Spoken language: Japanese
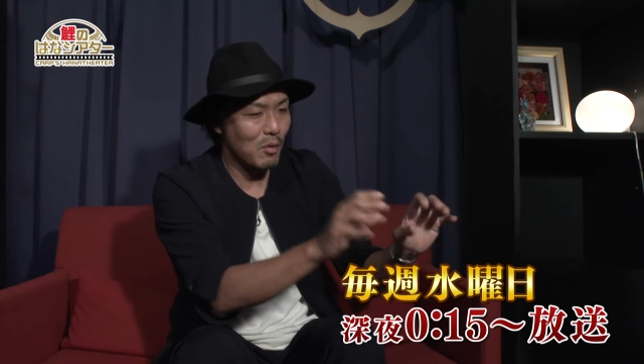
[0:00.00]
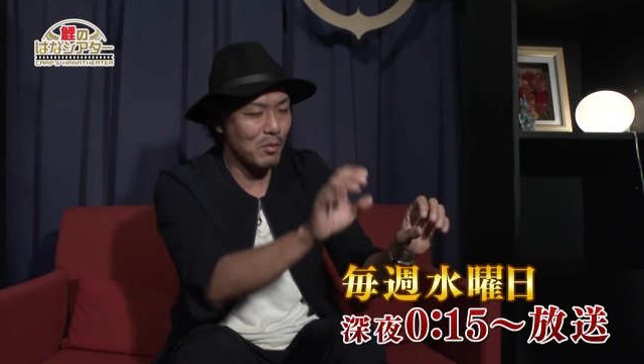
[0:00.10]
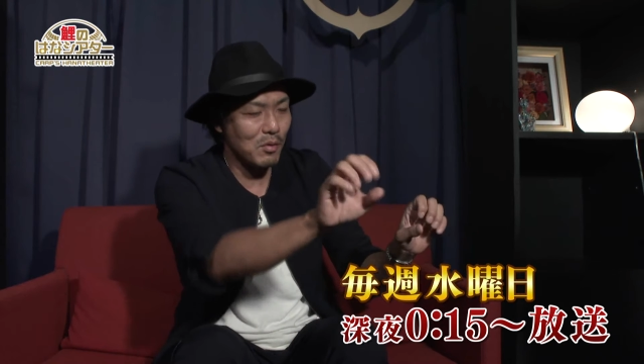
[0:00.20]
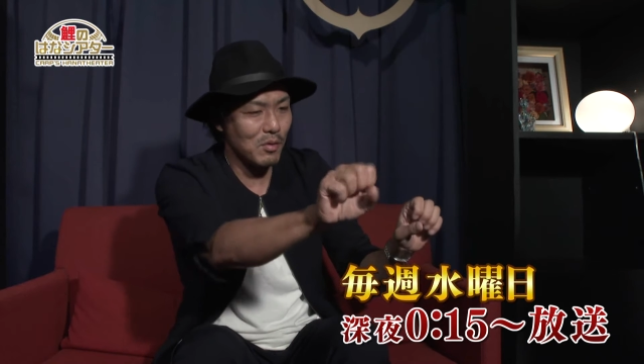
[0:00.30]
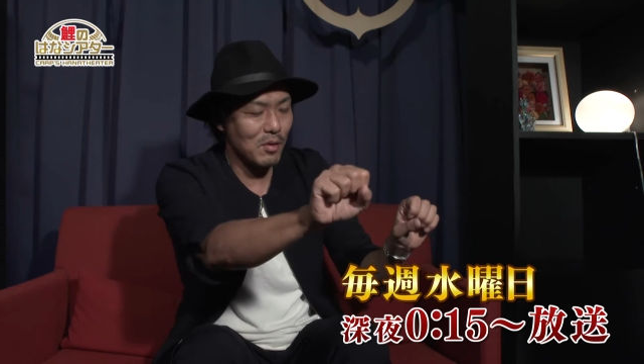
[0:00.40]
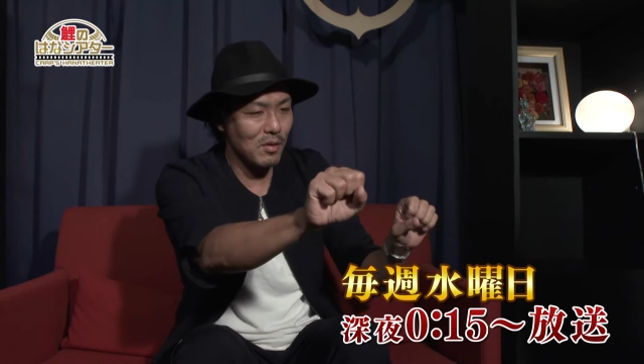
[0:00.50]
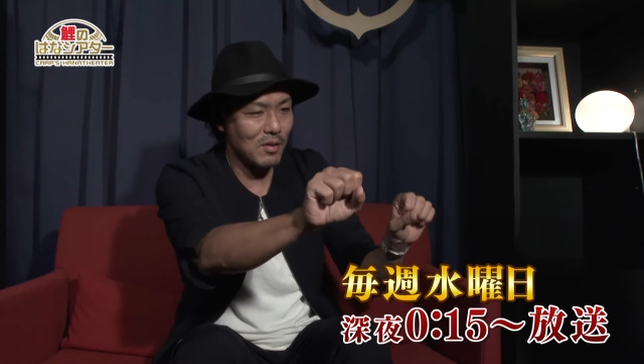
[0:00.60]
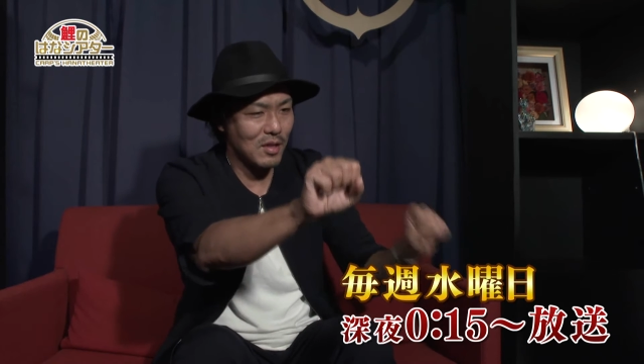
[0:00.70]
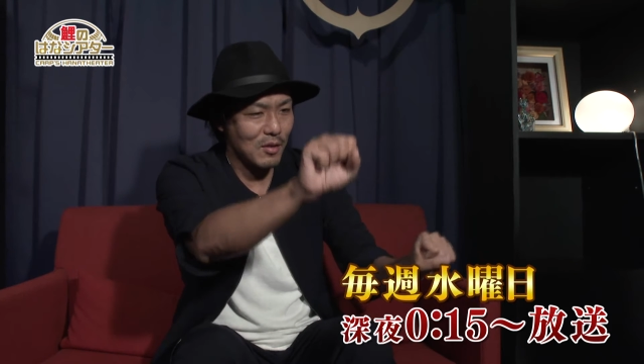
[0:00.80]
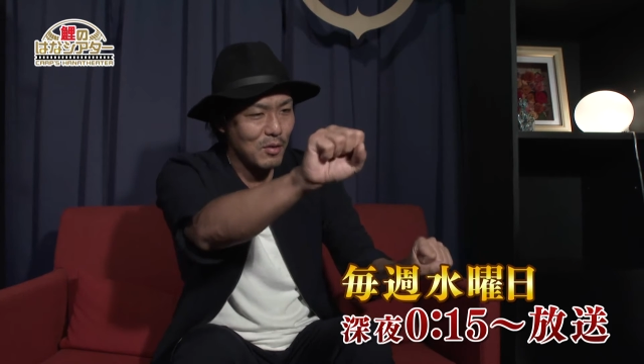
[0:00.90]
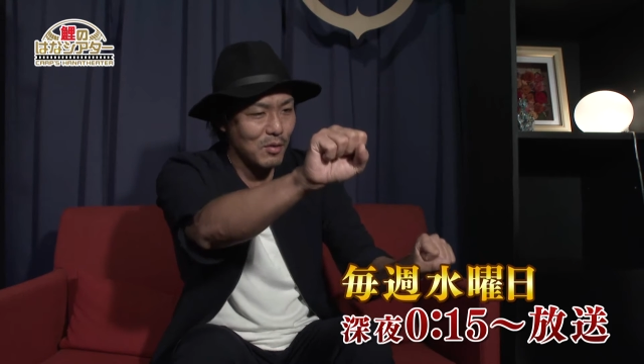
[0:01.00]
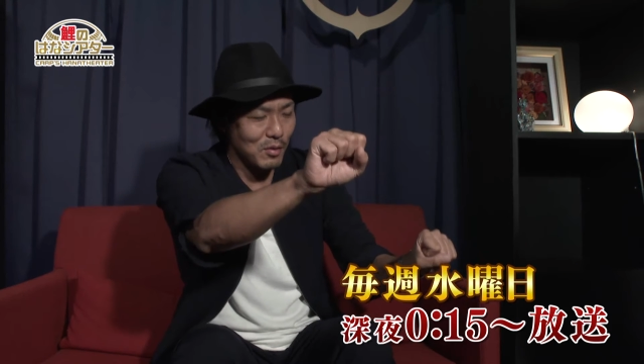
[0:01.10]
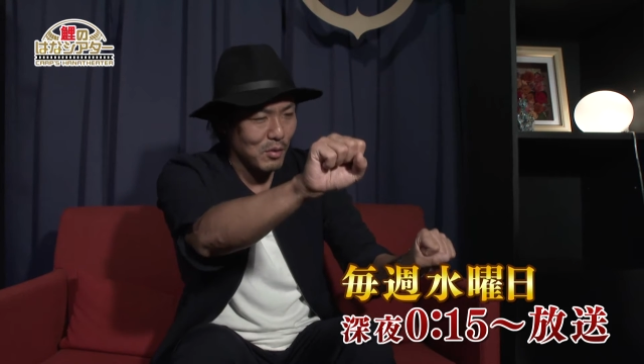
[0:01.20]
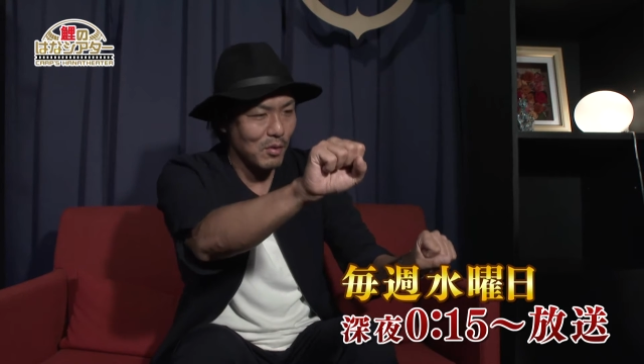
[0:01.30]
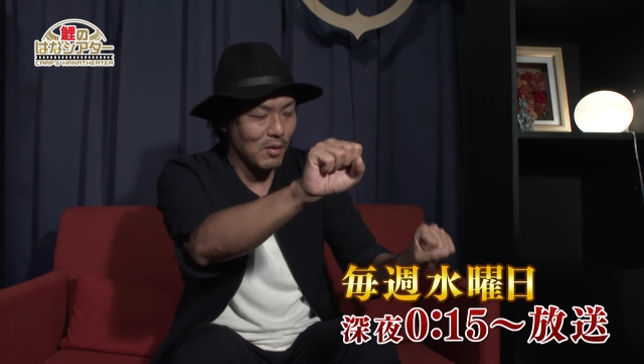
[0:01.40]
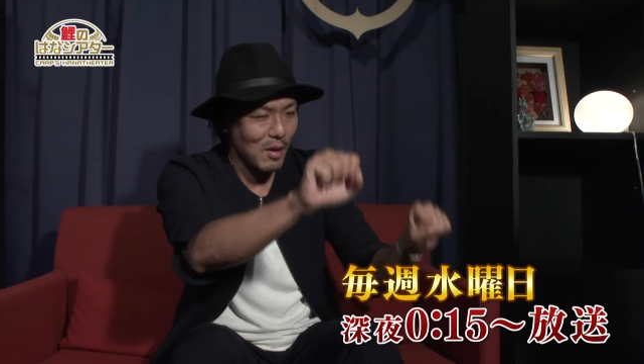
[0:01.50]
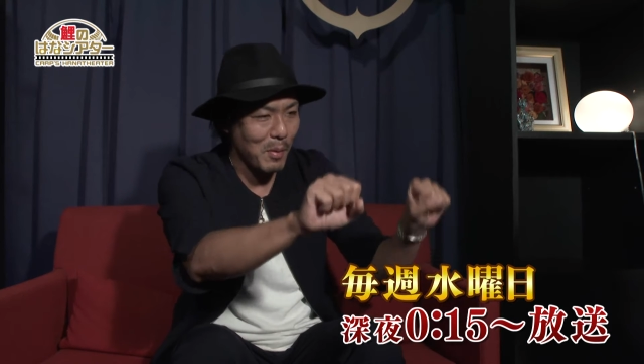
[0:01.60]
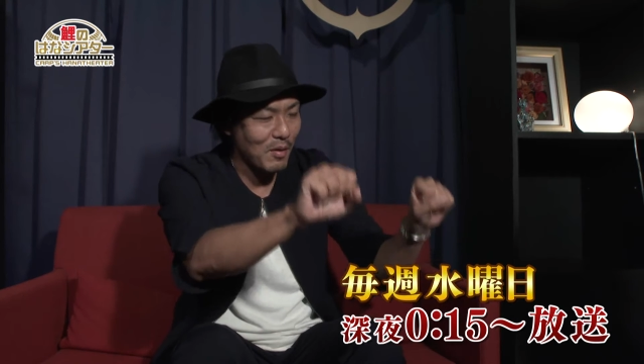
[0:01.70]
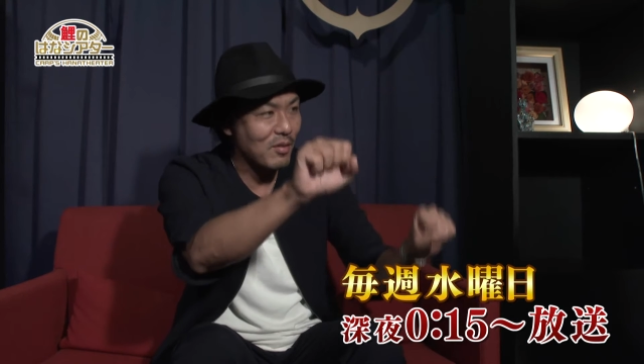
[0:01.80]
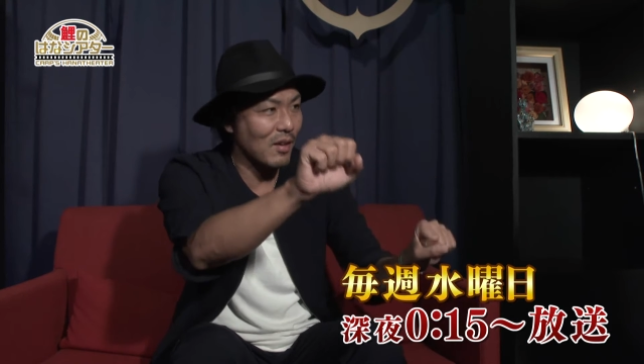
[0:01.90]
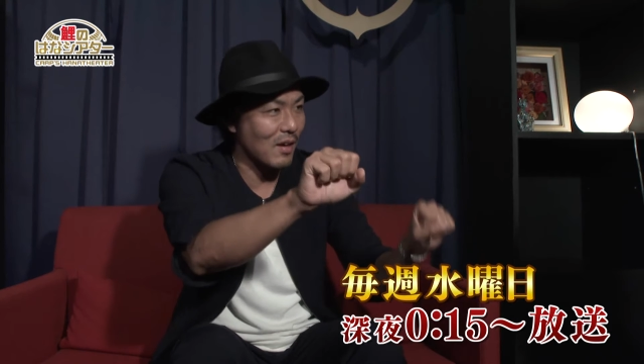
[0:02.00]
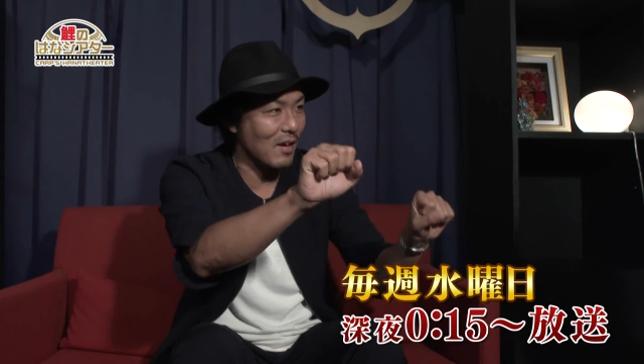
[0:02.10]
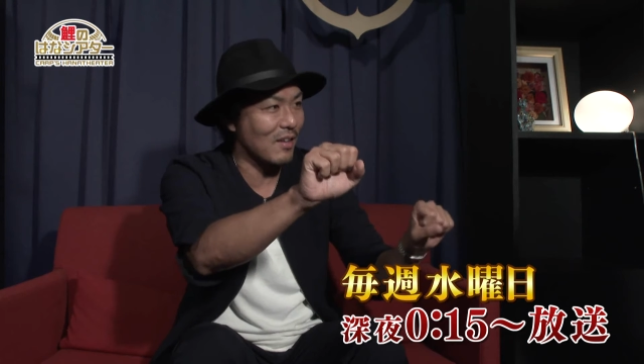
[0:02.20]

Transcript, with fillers: この地区のレベル差が